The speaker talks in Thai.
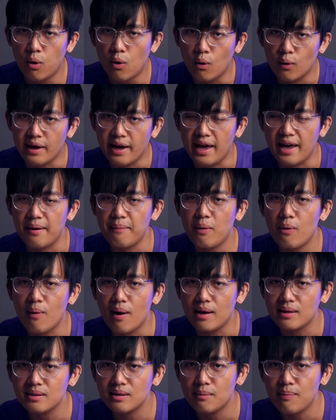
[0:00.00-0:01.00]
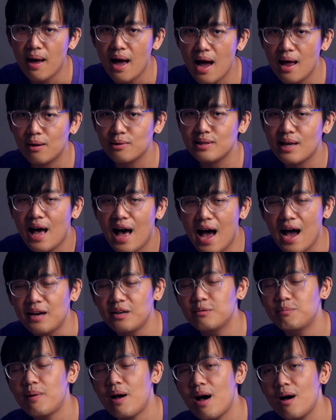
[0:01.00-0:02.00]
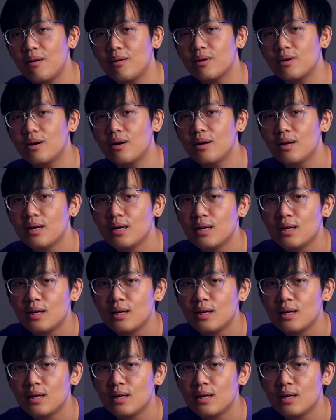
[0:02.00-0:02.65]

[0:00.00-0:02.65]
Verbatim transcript: โอเคป่าววะเสื้อผ้าเราสะอาดหรือเปล่าแล้วก็